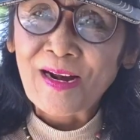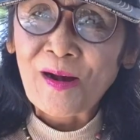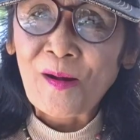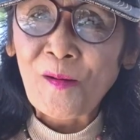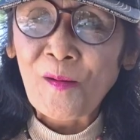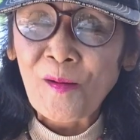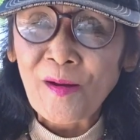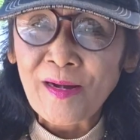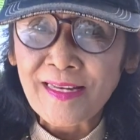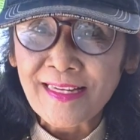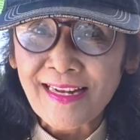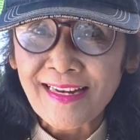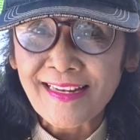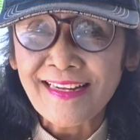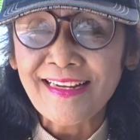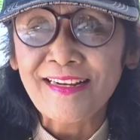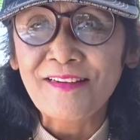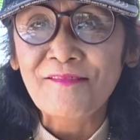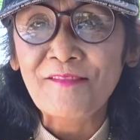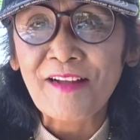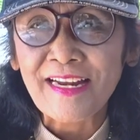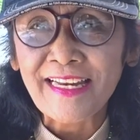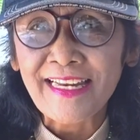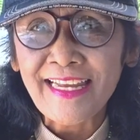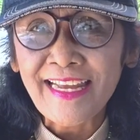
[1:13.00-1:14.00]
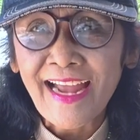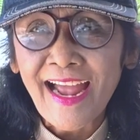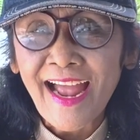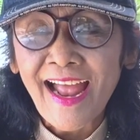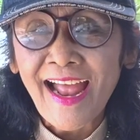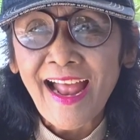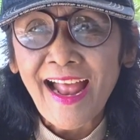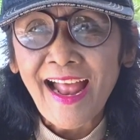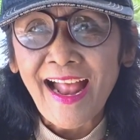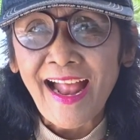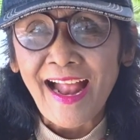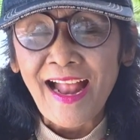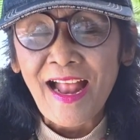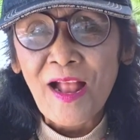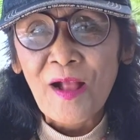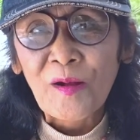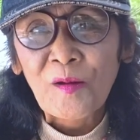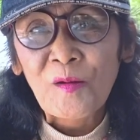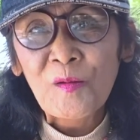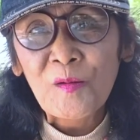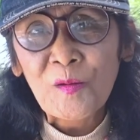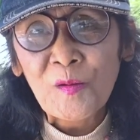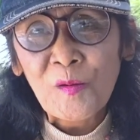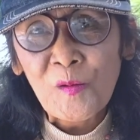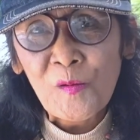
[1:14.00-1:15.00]
ก่อนจะถึงวันที่
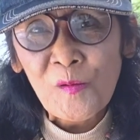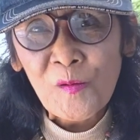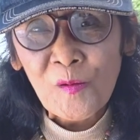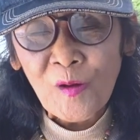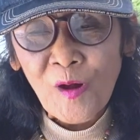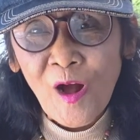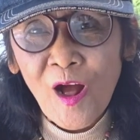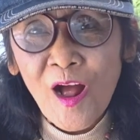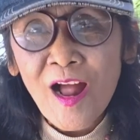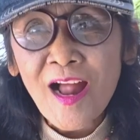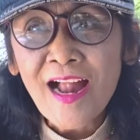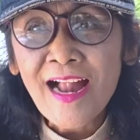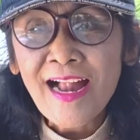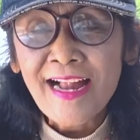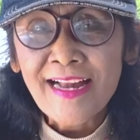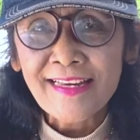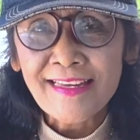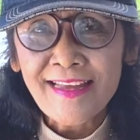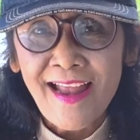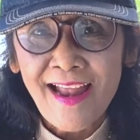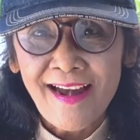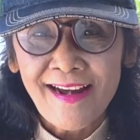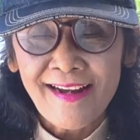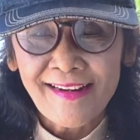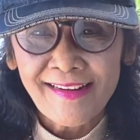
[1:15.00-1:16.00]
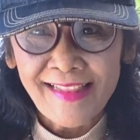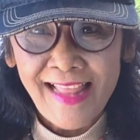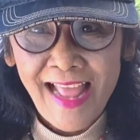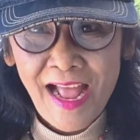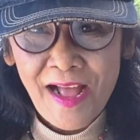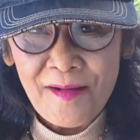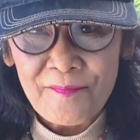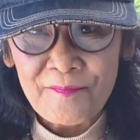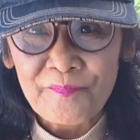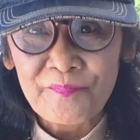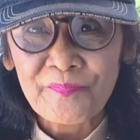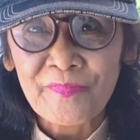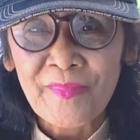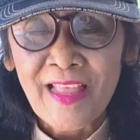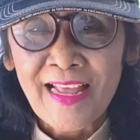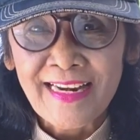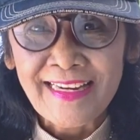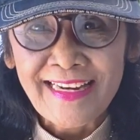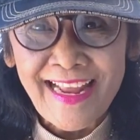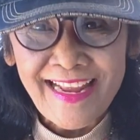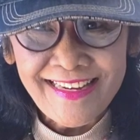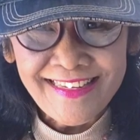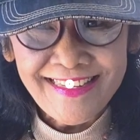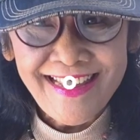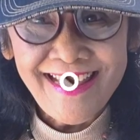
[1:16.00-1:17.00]
5 คุณครูก็จะ
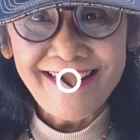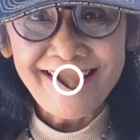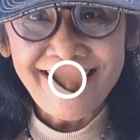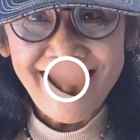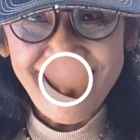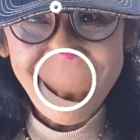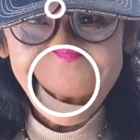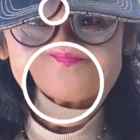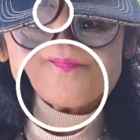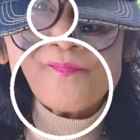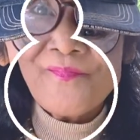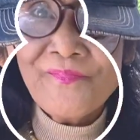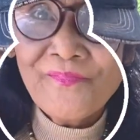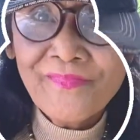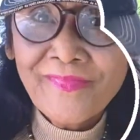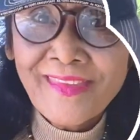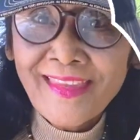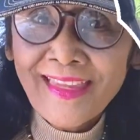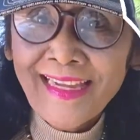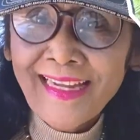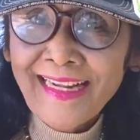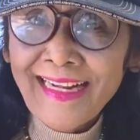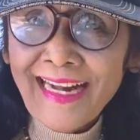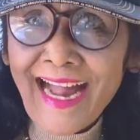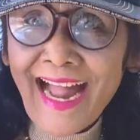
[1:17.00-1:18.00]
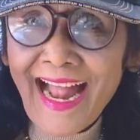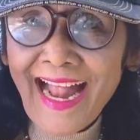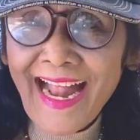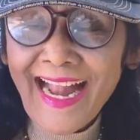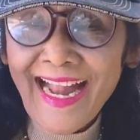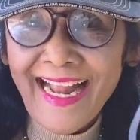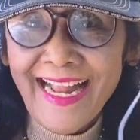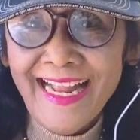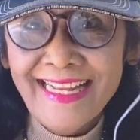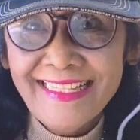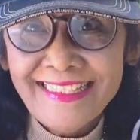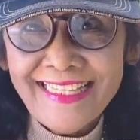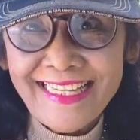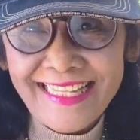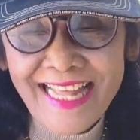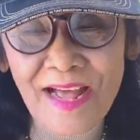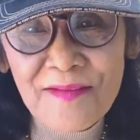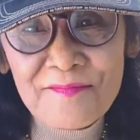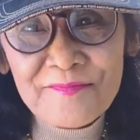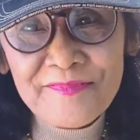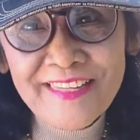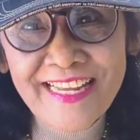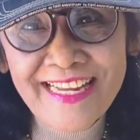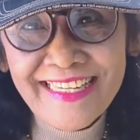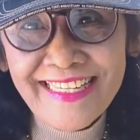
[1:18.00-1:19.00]
ทำในสิ่งนี้ค่ะค่ะ จะ
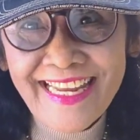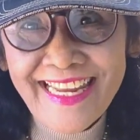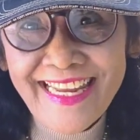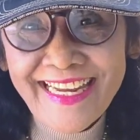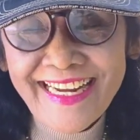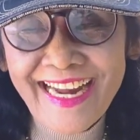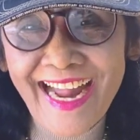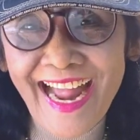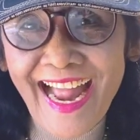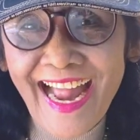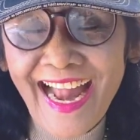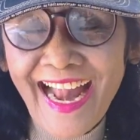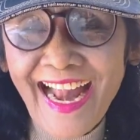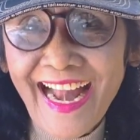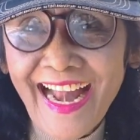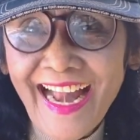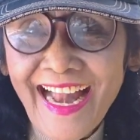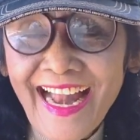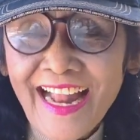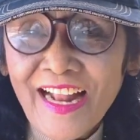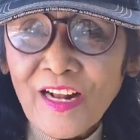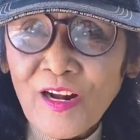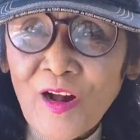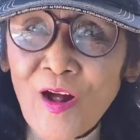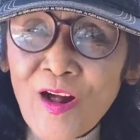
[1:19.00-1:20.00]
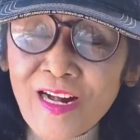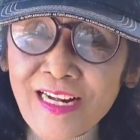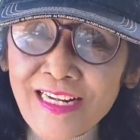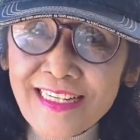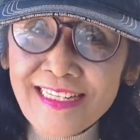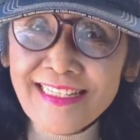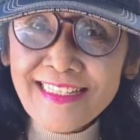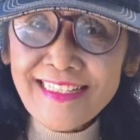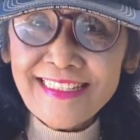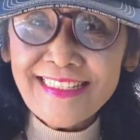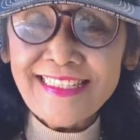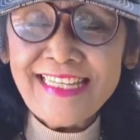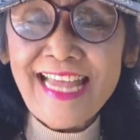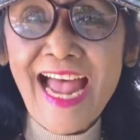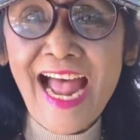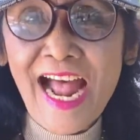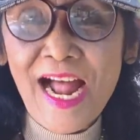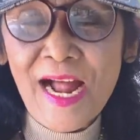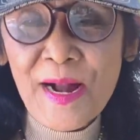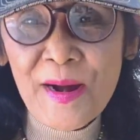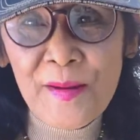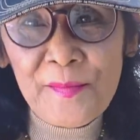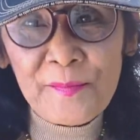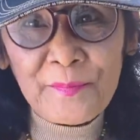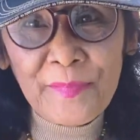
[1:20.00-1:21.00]
ทำสิ่งนี้ค่ะ ก็คือจะ
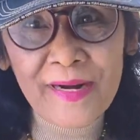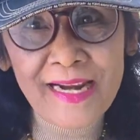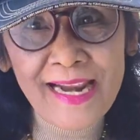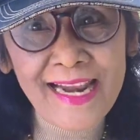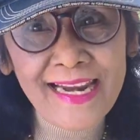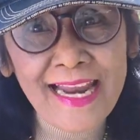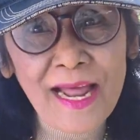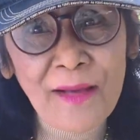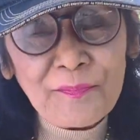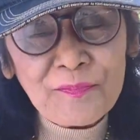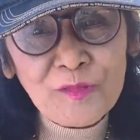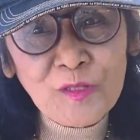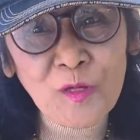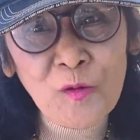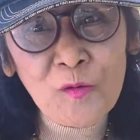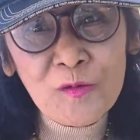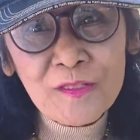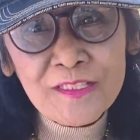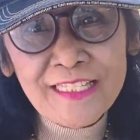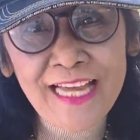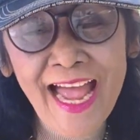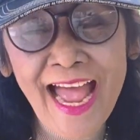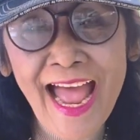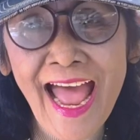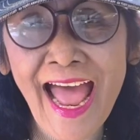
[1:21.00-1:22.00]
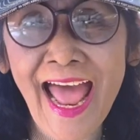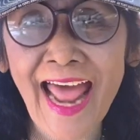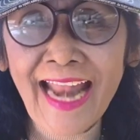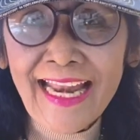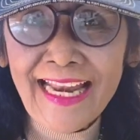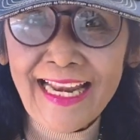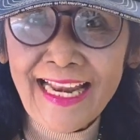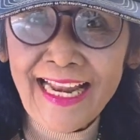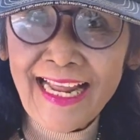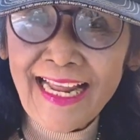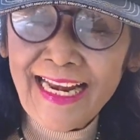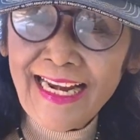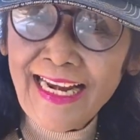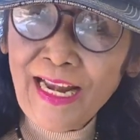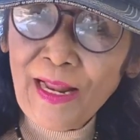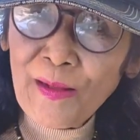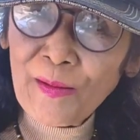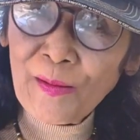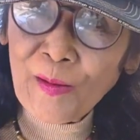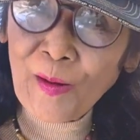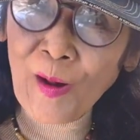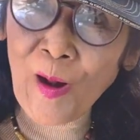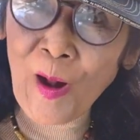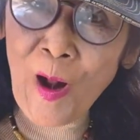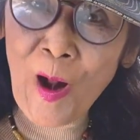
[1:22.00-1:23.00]
ประดับธงชาติ แล้
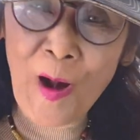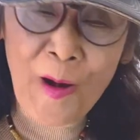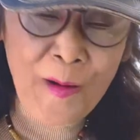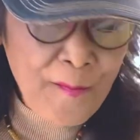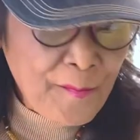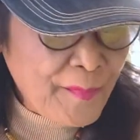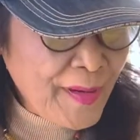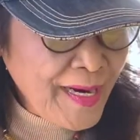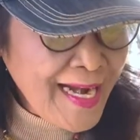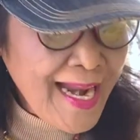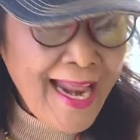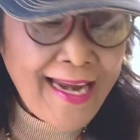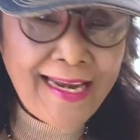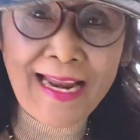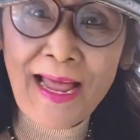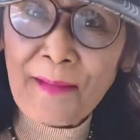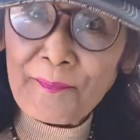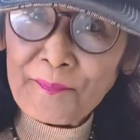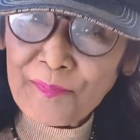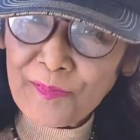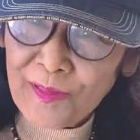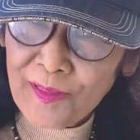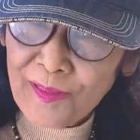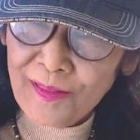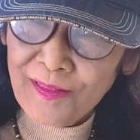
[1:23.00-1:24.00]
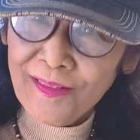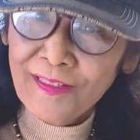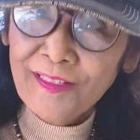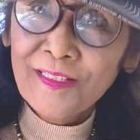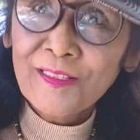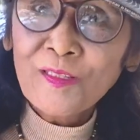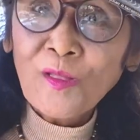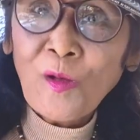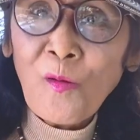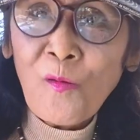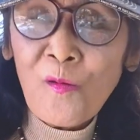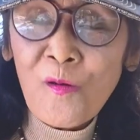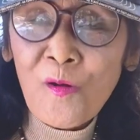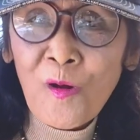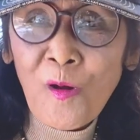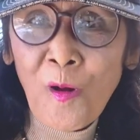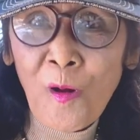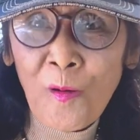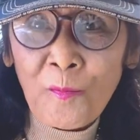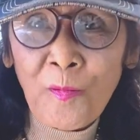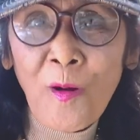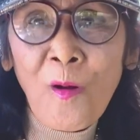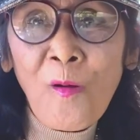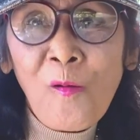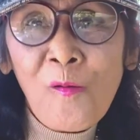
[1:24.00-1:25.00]
วก็ประดับธงข
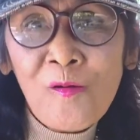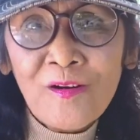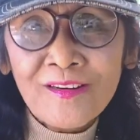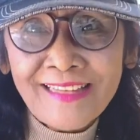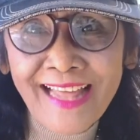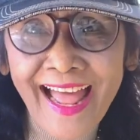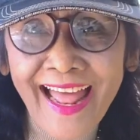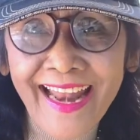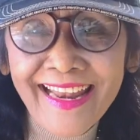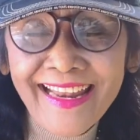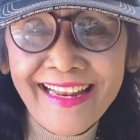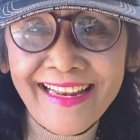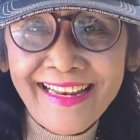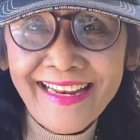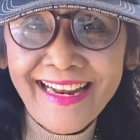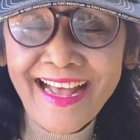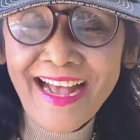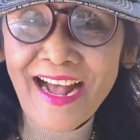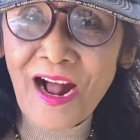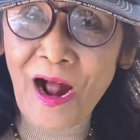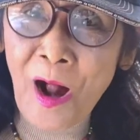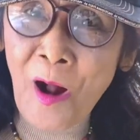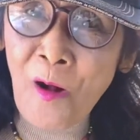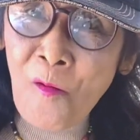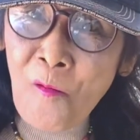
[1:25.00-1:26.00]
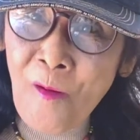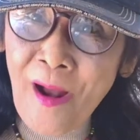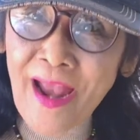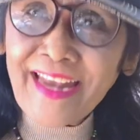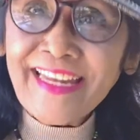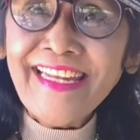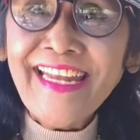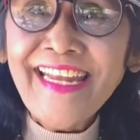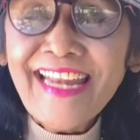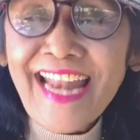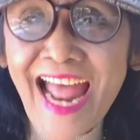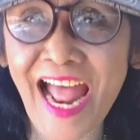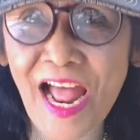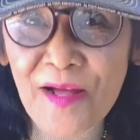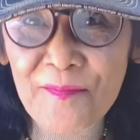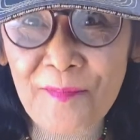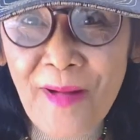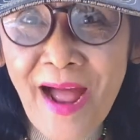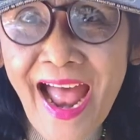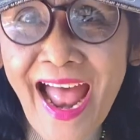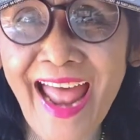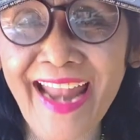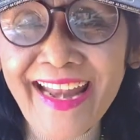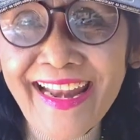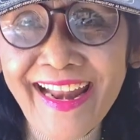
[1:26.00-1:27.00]
องพระองค์ท่าน เอาไว้ที่หน้า
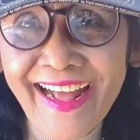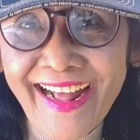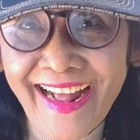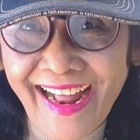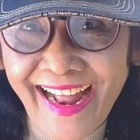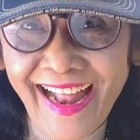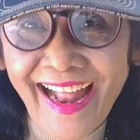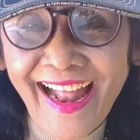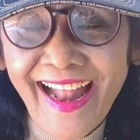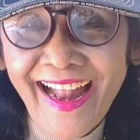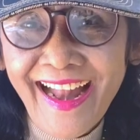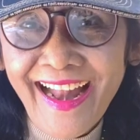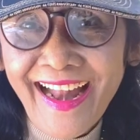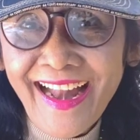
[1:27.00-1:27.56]
บ้านนะคะ